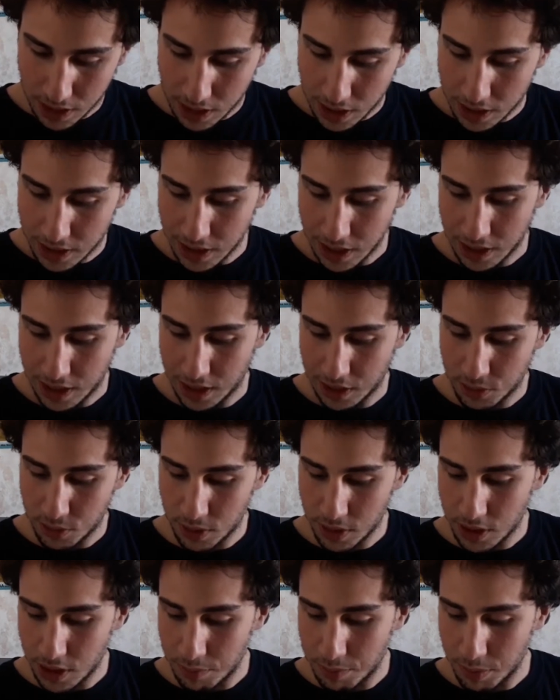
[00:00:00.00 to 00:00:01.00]
Dal creatore
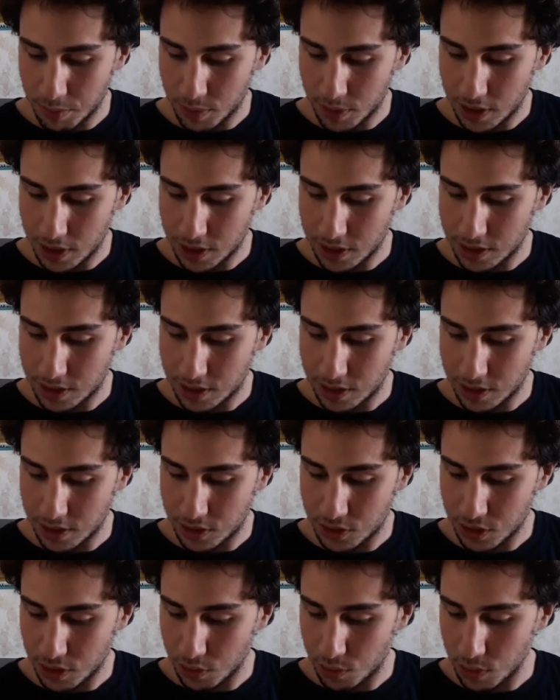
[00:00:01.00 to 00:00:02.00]
della popolare
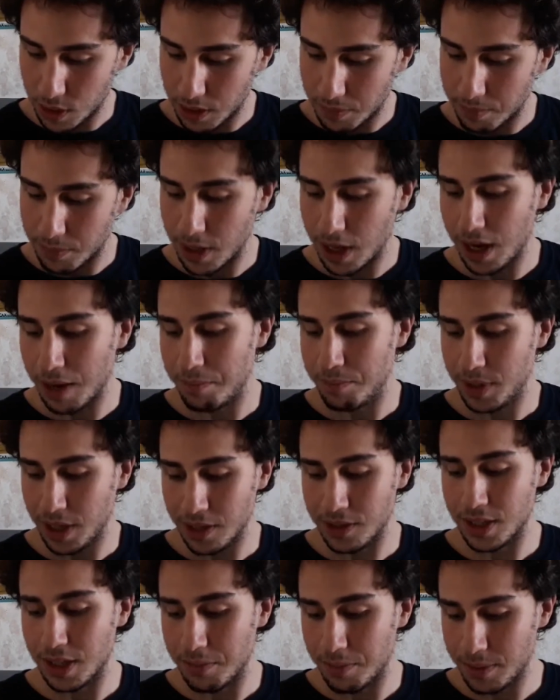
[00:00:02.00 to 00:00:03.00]
striscia web A,
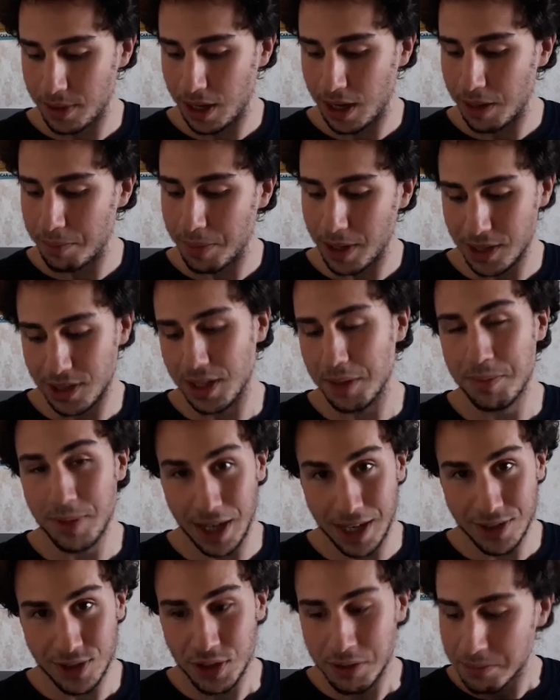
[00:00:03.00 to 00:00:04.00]
Pianda, a Panda
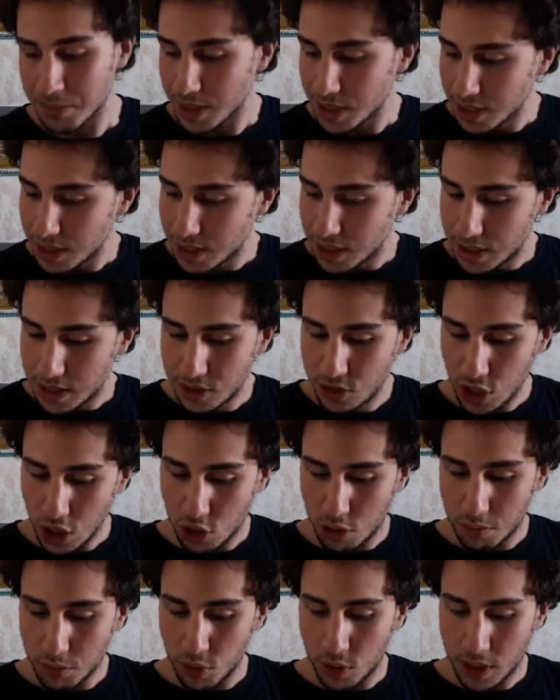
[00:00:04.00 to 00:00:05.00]
Piace,
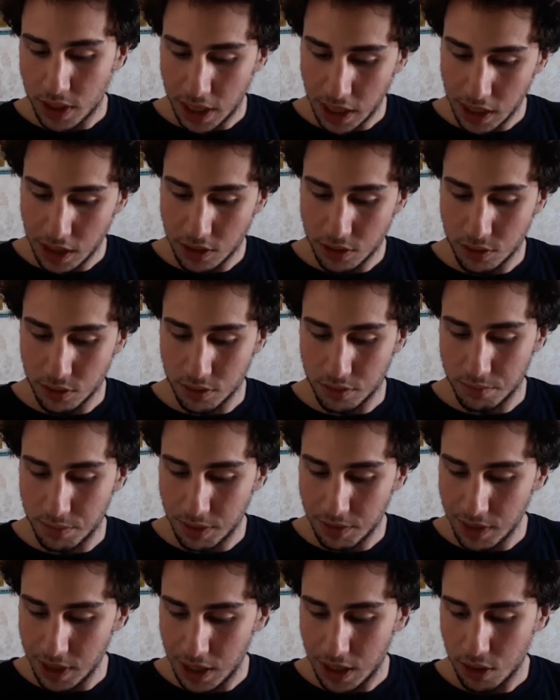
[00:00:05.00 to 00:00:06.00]
Giacomo Cason
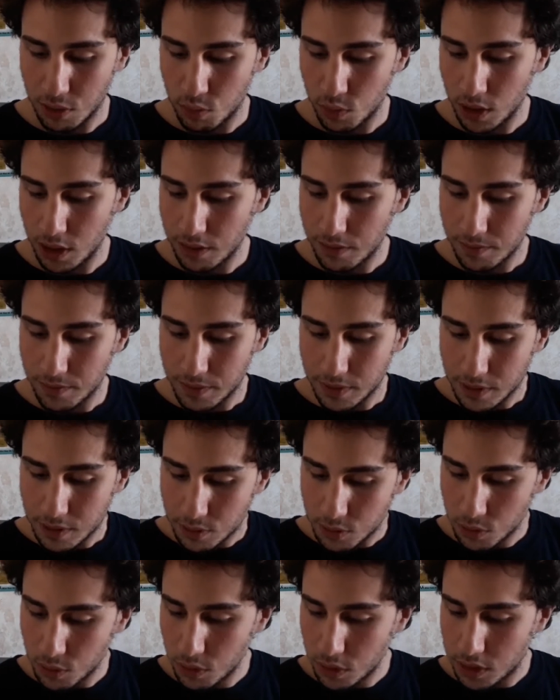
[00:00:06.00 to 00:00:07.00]
Bevilacqua,
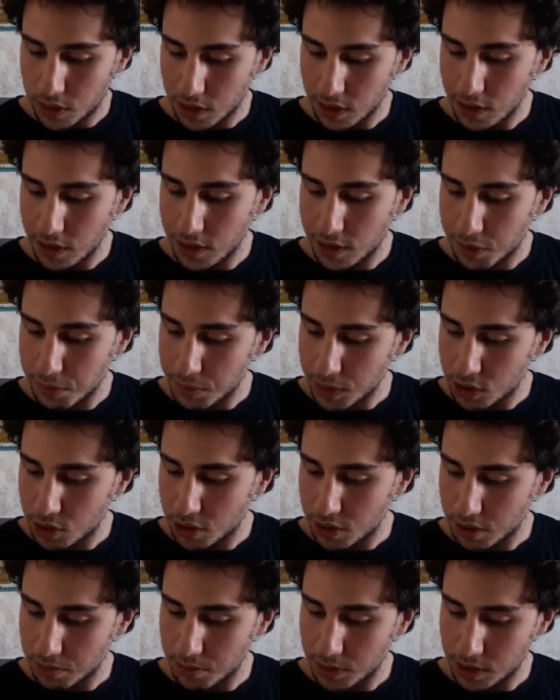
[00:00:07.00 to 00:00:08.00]
un thriller
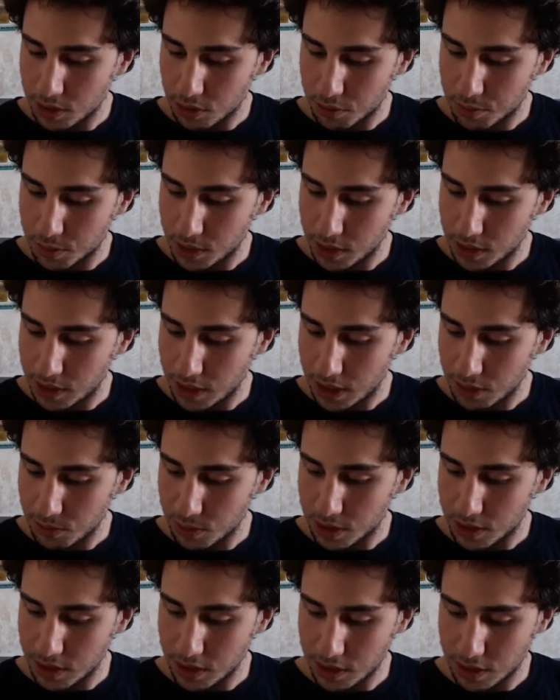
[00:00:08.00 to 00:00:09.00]
met- metropolitano
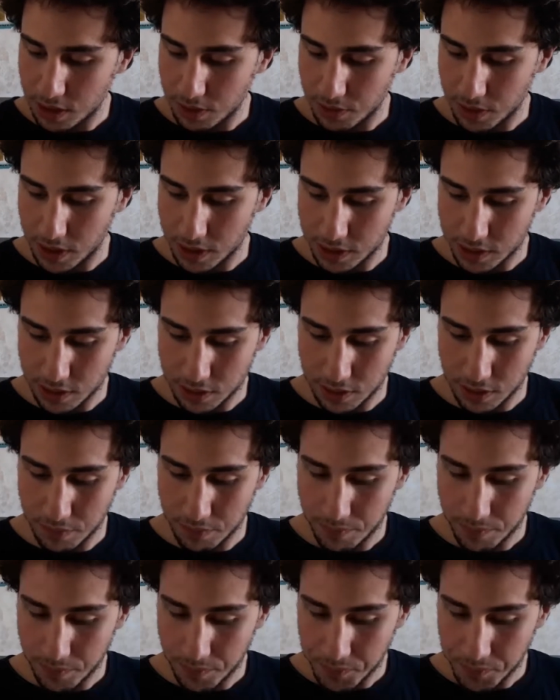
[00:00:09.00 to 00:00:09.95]
a tinte fantasy.